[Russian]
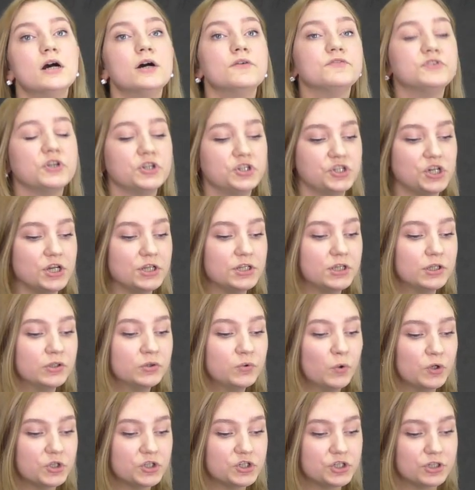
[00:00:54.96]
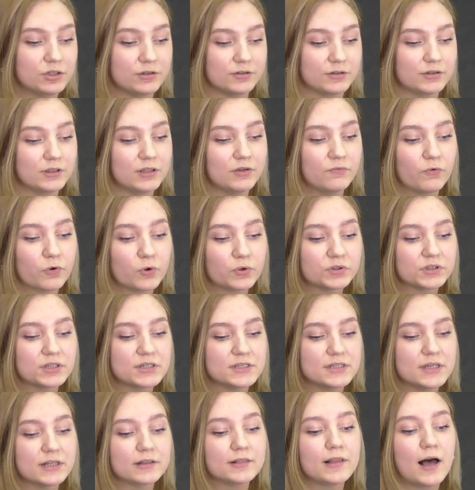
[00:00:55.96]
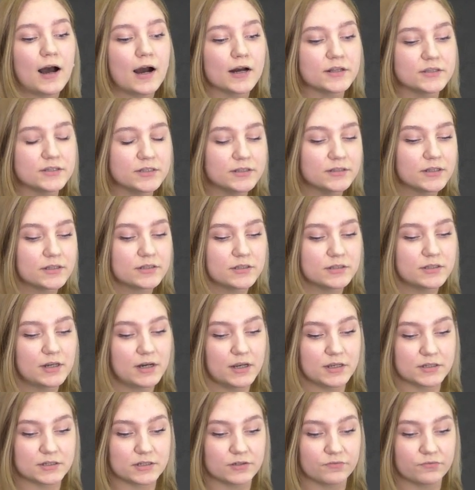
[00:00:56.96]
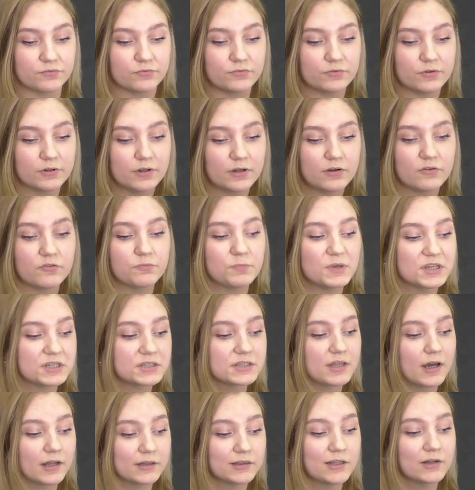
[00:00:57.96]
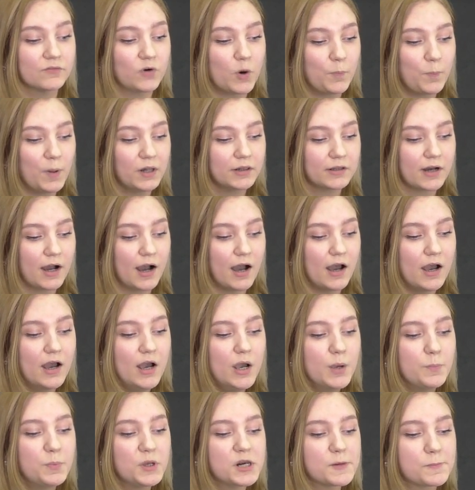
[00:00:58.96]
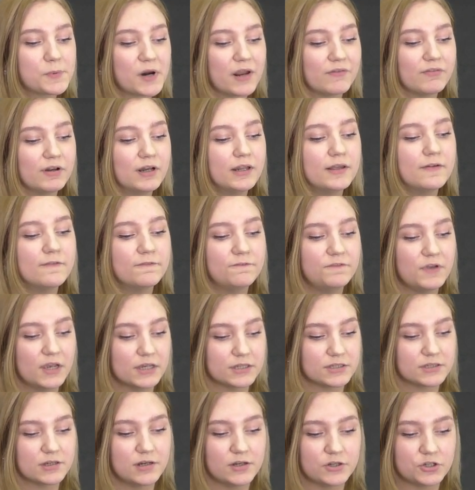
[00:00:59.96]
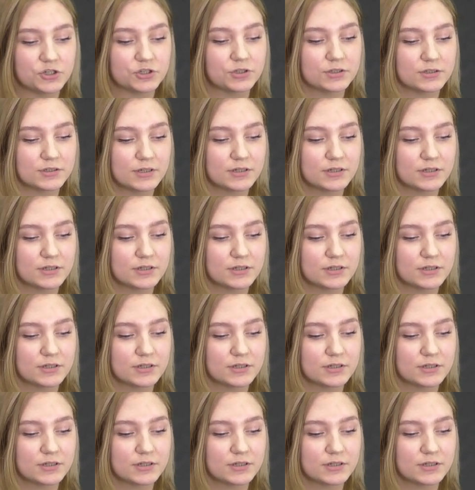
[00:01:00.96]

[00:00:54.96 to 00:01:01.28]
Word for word: В течение ночи его рота сделала 11 рейсов. Вместо одного полка переправили весь личный